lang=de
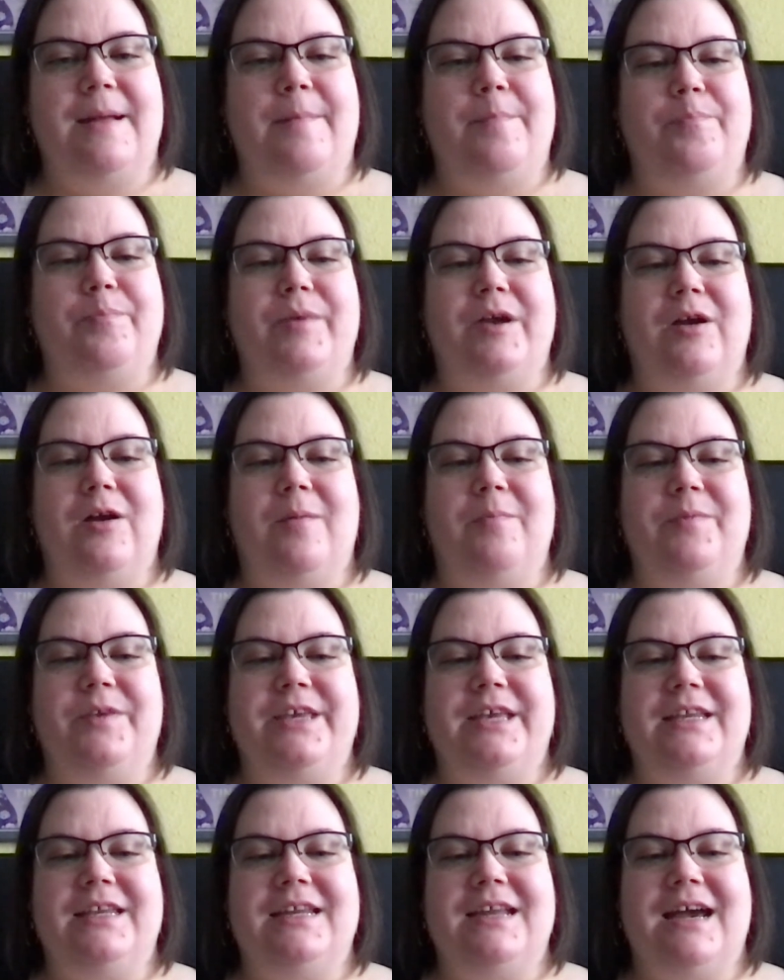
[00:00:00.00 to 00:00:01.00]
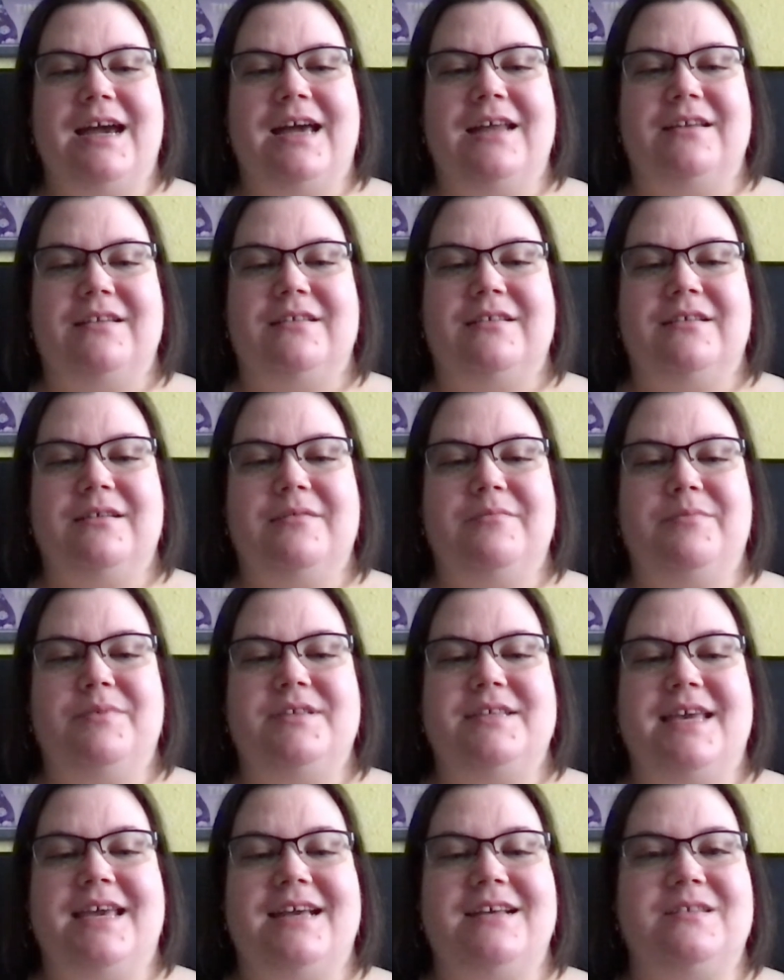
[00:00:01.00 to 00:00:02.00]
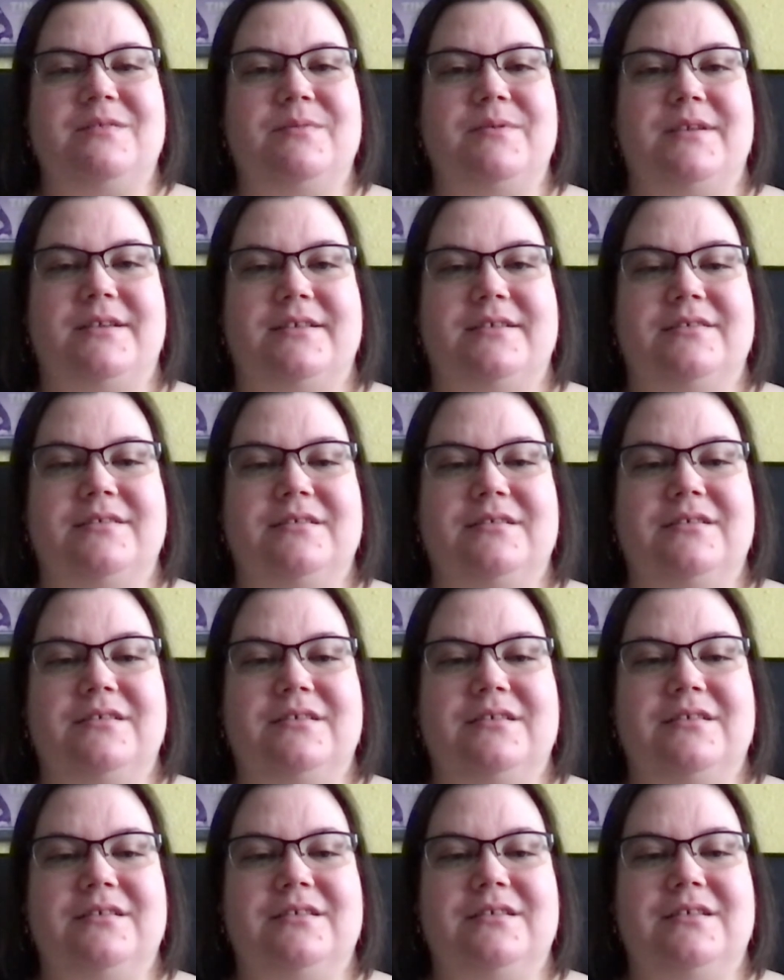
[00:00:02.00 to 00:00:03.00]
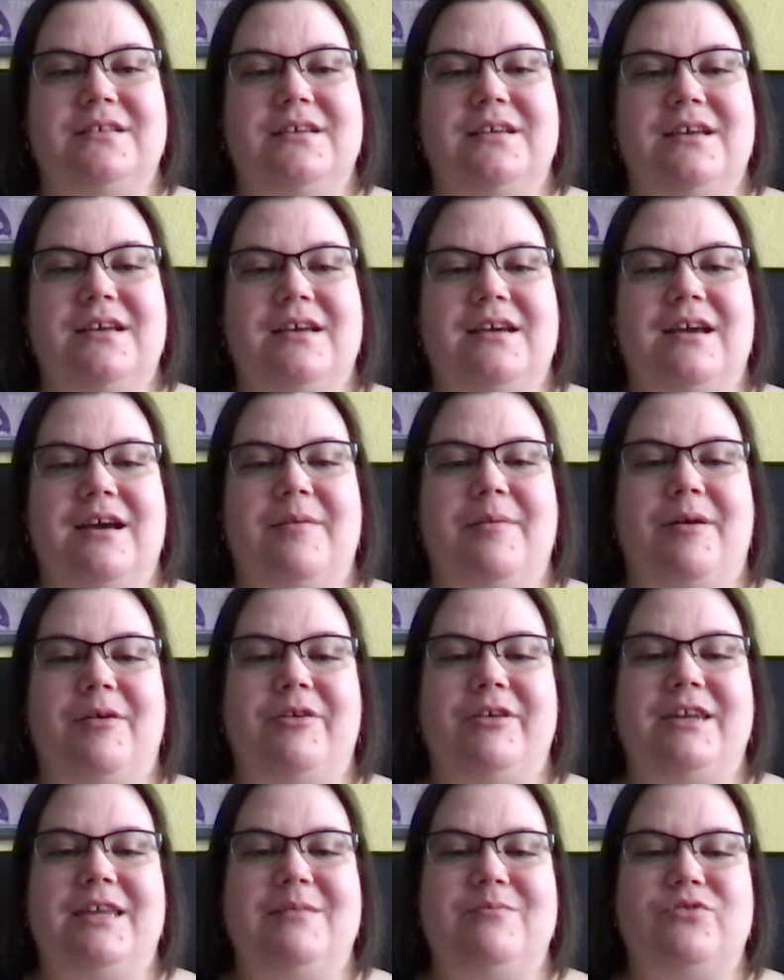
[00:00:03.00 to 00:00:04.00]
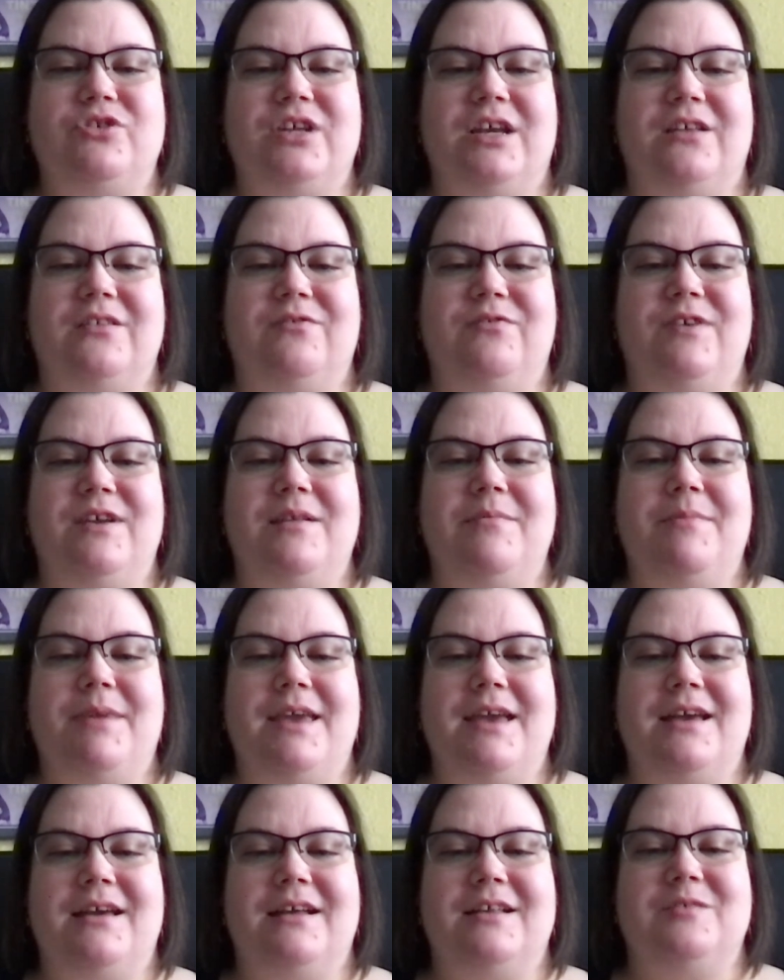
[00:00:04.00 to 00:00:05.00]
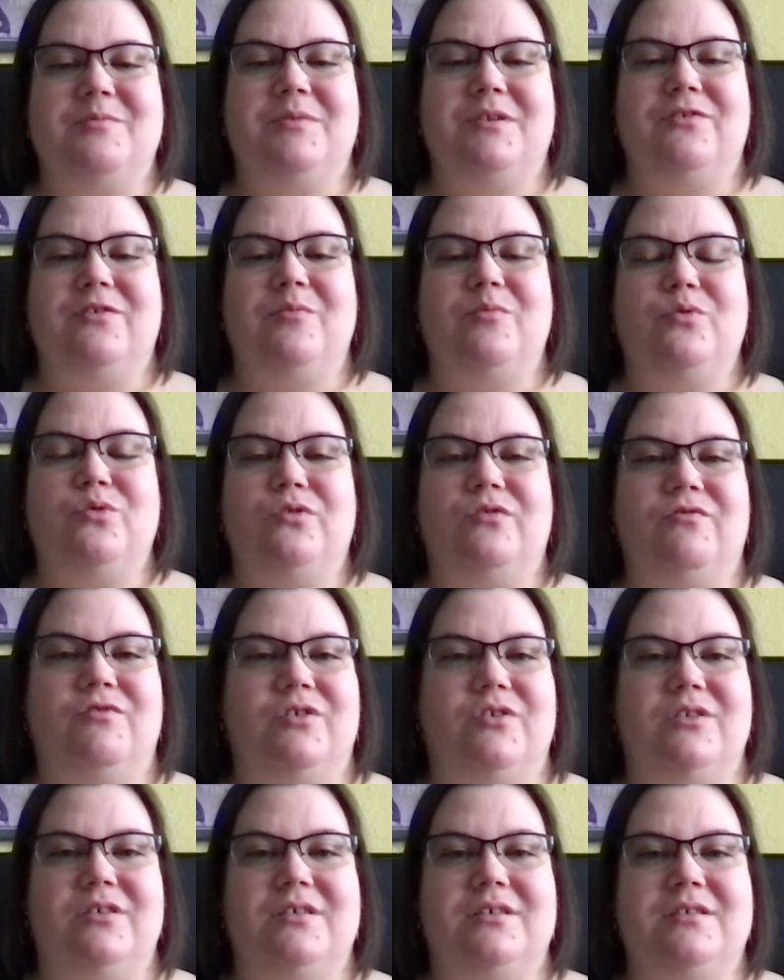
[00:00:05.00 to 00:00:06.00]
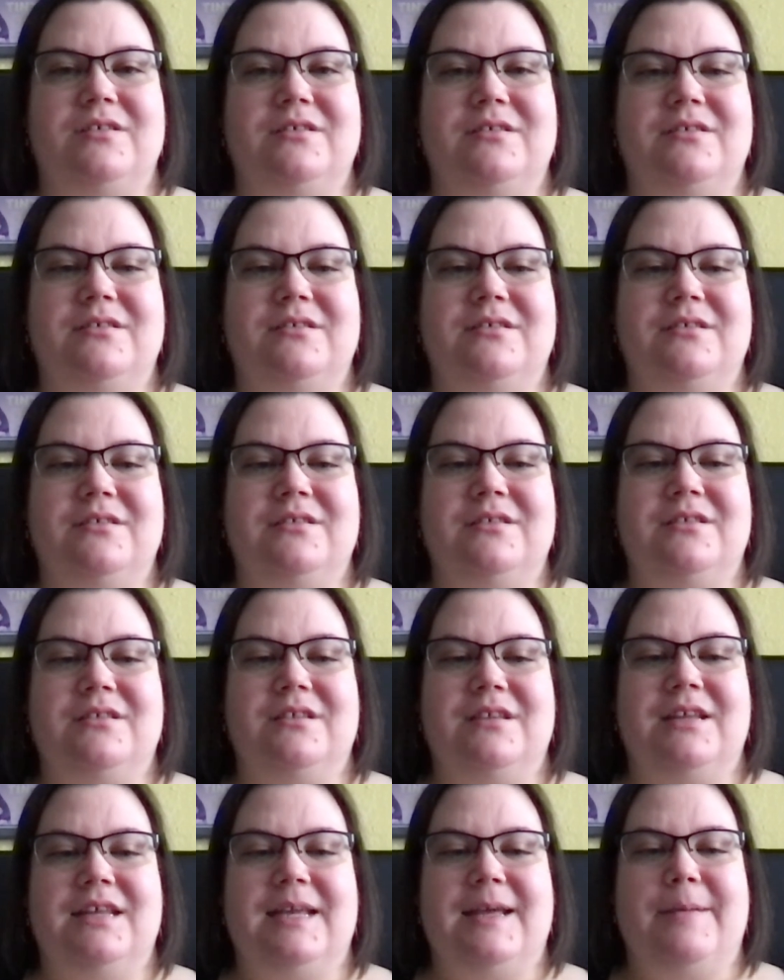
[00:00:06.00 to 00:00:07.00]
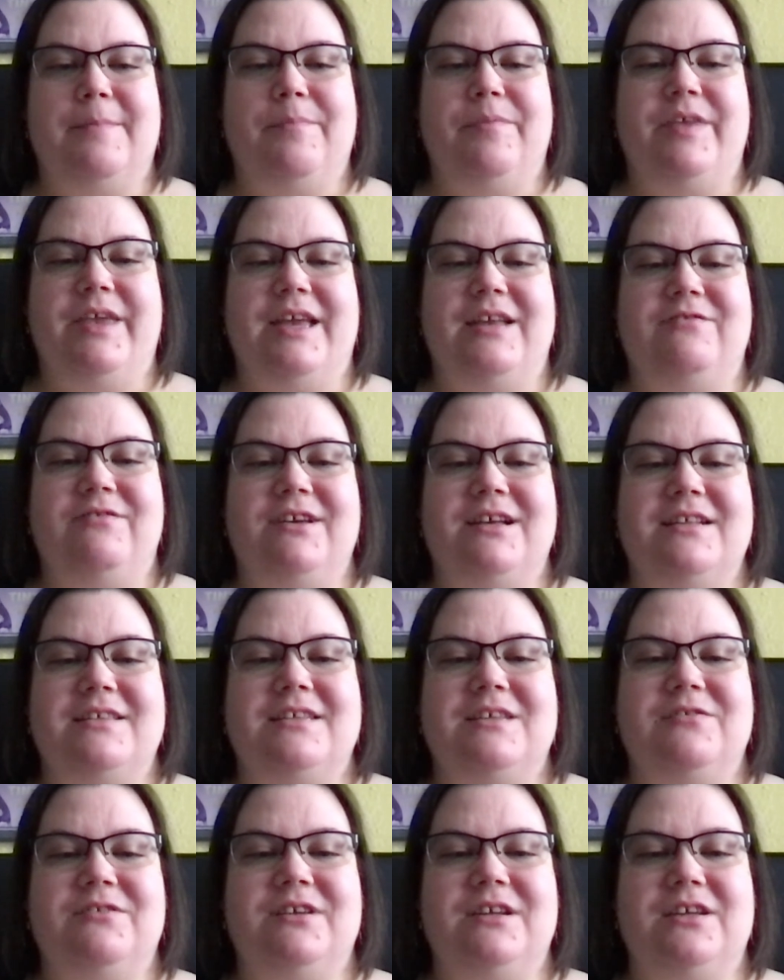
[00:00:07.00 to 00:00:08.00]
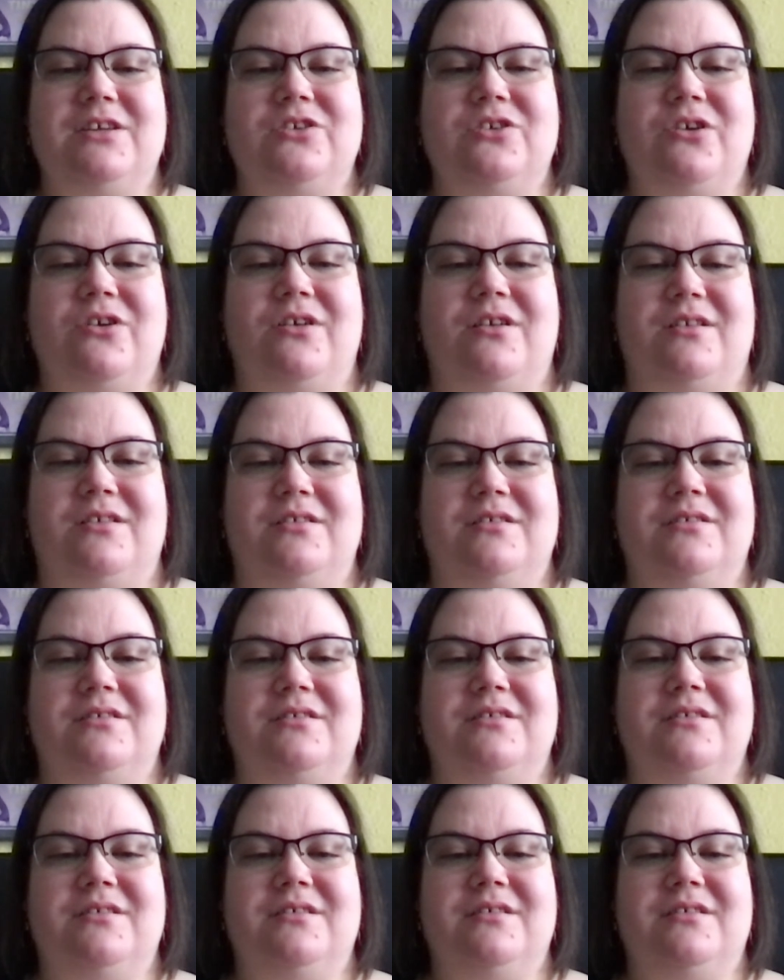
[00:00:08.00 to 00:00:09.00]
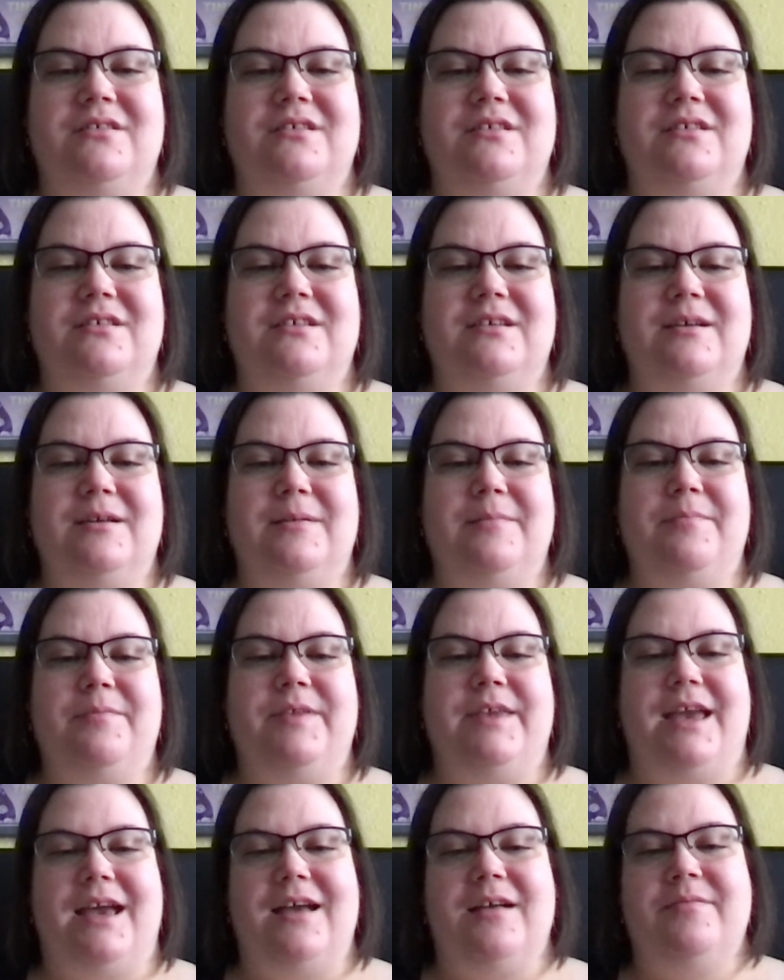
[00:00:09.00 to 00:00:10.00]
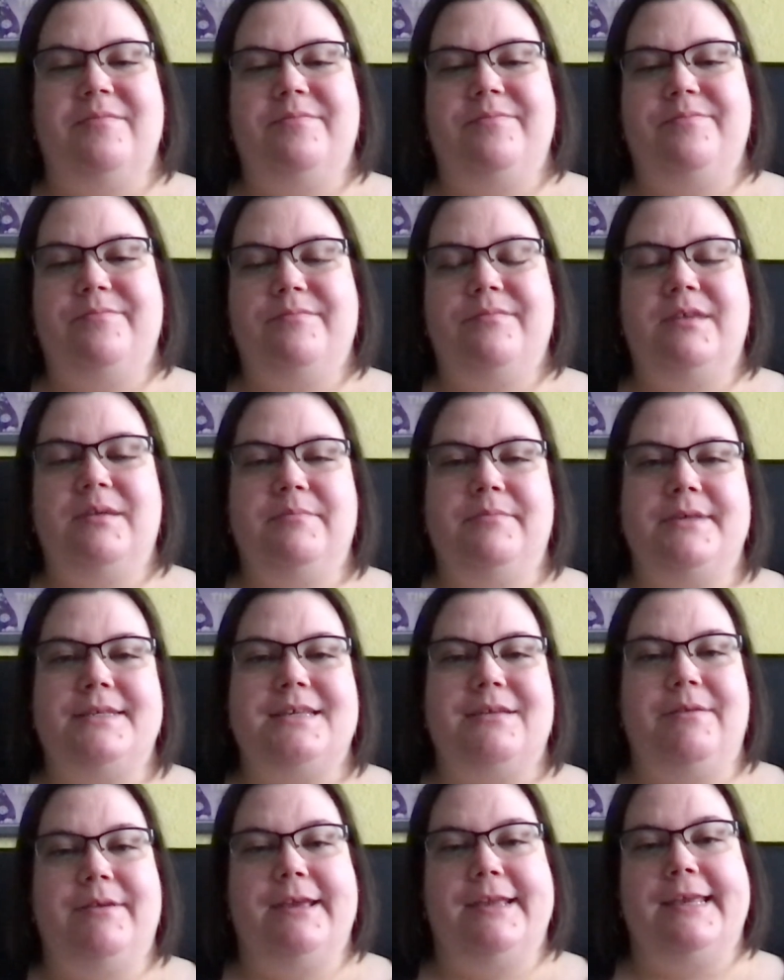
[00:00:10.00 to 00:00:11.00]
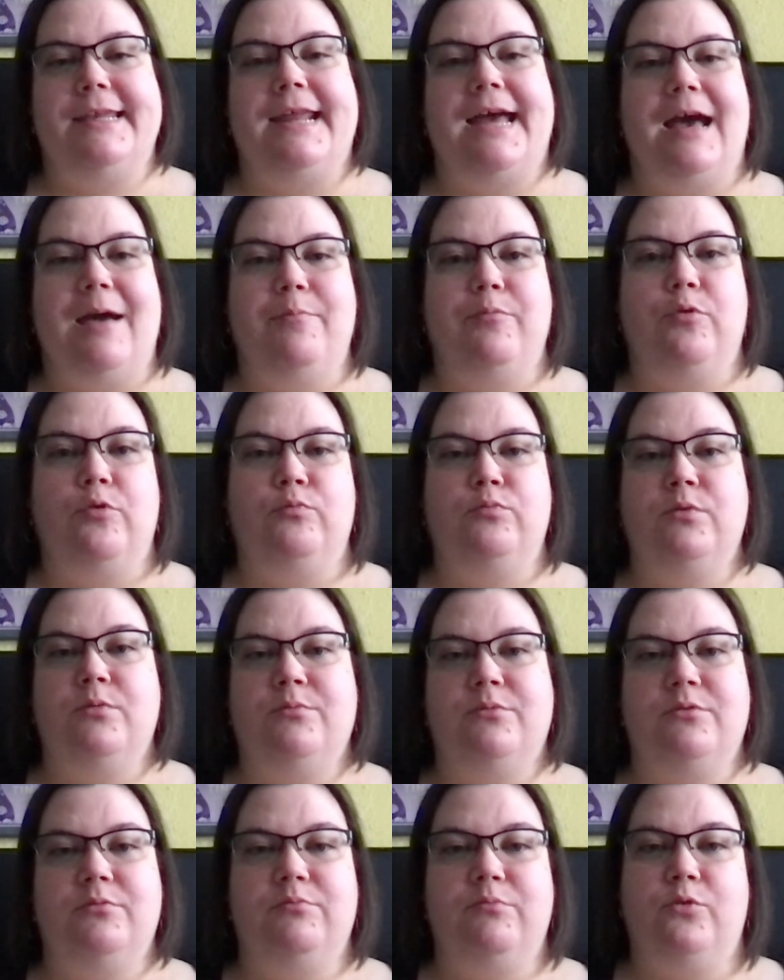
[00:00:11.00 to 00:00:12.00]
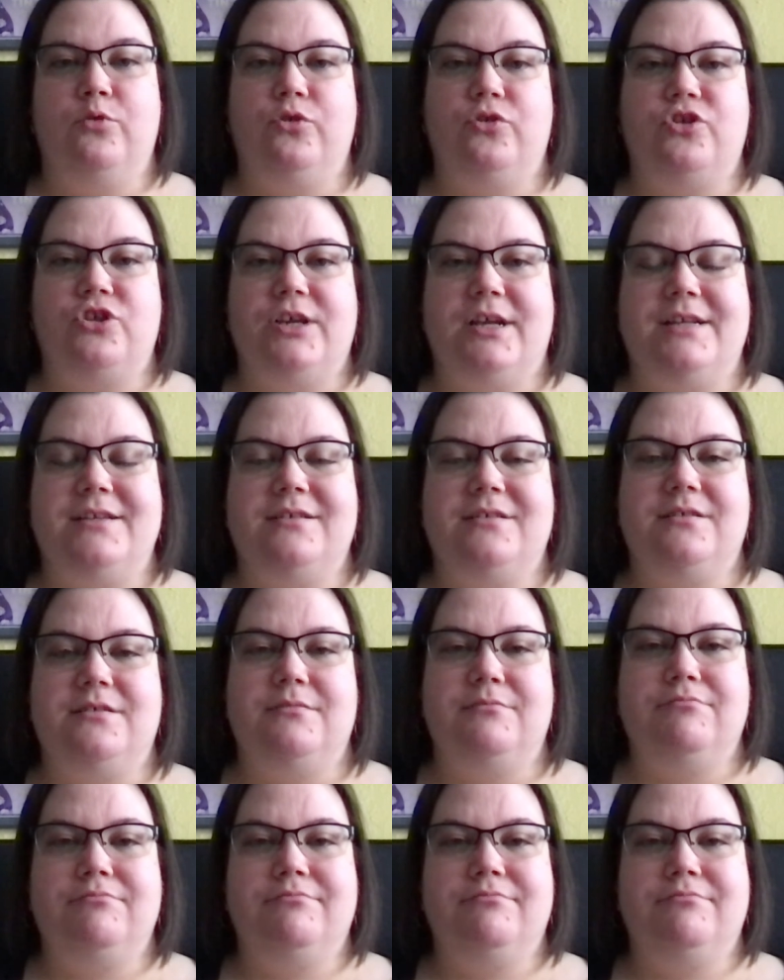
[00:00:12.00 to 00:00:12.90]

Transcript: Man kommt nicht an ihn heran, bis er es will. Aber auch in ihm steckt viel mehr, als man es vermuten würde. Er entwickelt sich wirklich toll. Ja, bis er wieder in den A-Pump-Pump-Pump-Modus schaltet.